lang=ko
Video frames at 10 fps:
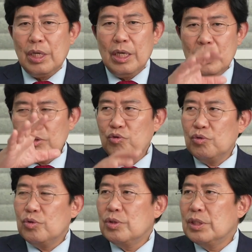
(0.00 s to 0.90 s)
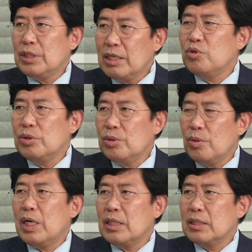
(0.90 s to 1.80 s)
A의 주주들이 살 수
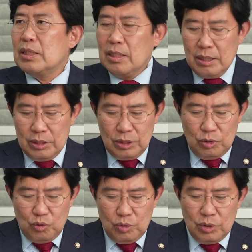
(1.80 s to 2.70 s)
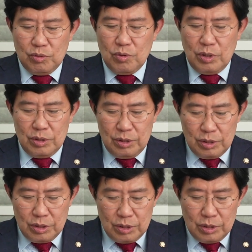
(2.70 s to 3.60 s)
있도록 하는 네. 신주 인수권을
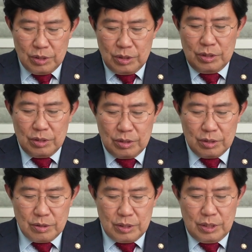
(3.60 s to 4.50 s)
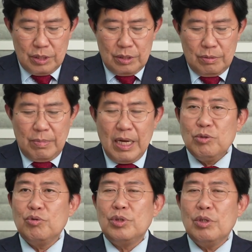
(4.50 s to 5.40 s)
어저
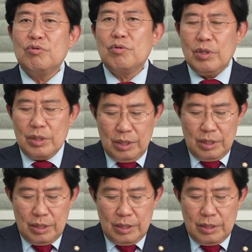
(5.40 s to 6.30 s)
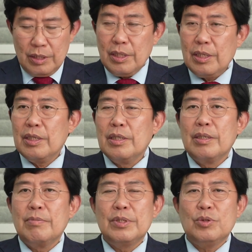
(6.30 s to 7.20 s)
매수 청구권 음.
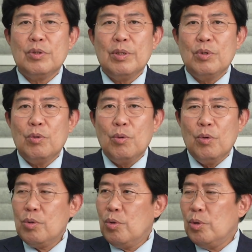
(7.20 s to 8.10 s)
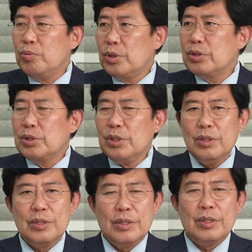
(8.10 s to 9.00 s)
일종의 뭐 콜옵션이죠.
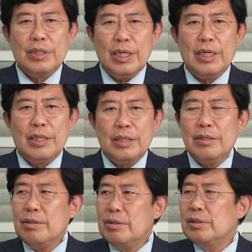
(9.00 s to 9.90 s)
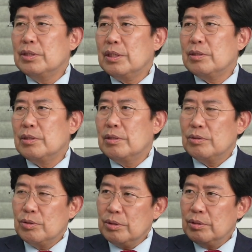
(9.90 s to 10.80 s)
네, 네, 네. 예, 그거를 이제
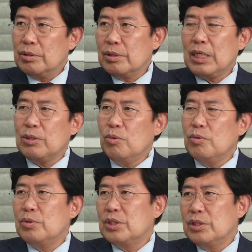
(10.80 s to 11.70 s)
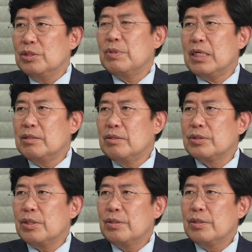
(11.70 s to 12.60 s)
자동으로 지급을 하는
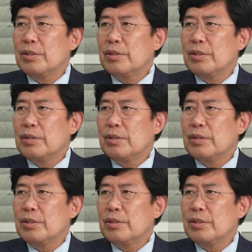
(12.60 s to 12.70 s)
거죠.